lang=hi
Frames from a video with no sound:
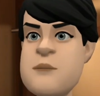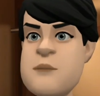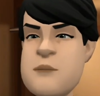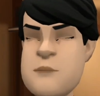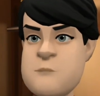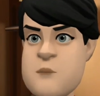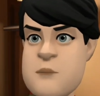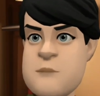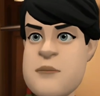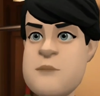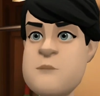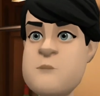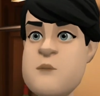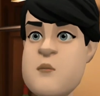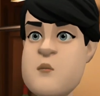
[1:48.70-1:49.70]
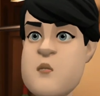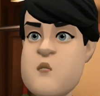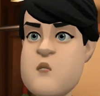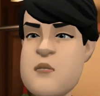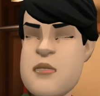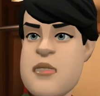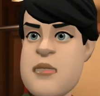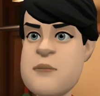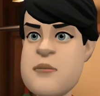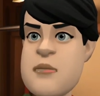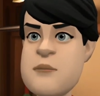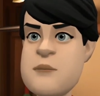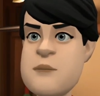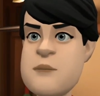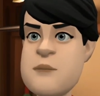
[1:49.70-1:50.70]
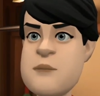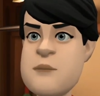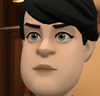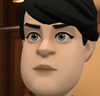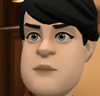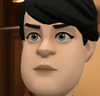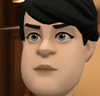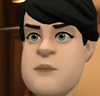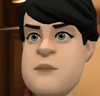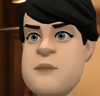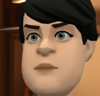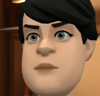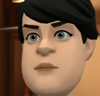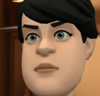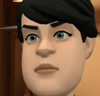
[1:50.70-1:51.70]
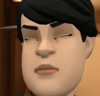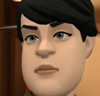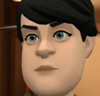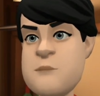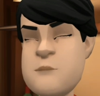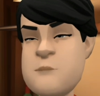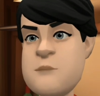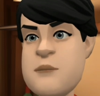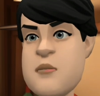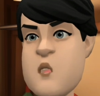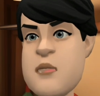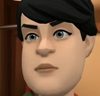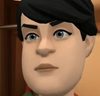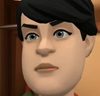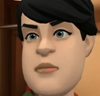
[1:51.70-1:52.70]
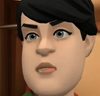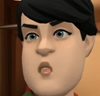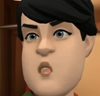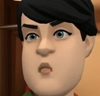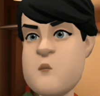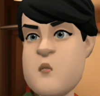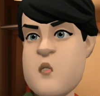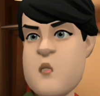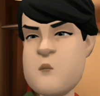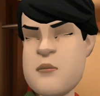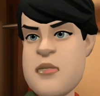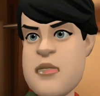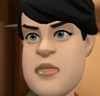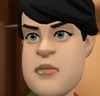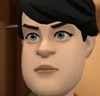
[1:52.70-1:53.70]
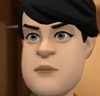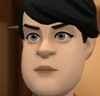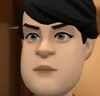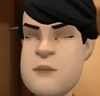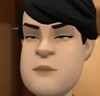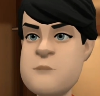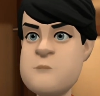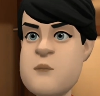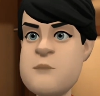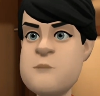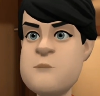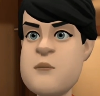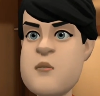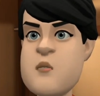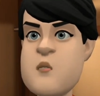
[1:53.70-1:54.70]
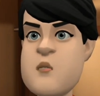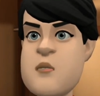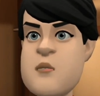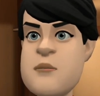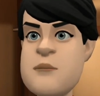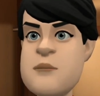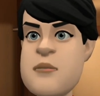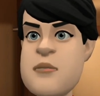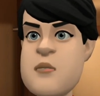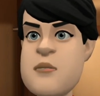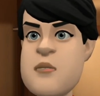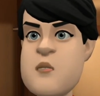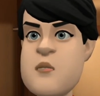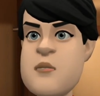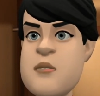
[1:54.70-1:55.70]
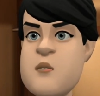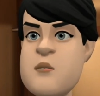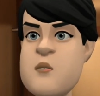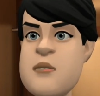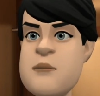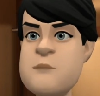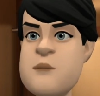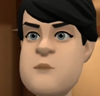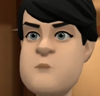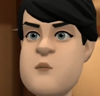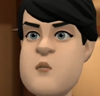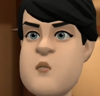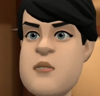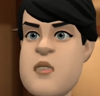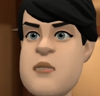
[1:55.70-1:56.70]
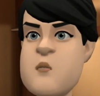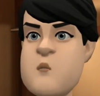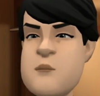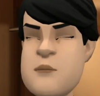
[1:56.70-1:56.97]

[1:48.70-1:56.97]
हाय रे मेरी किस्मत देखो कुछ खाने को नहीं मिला और ऊपर से उसने मुझे बाहर निकाल दिया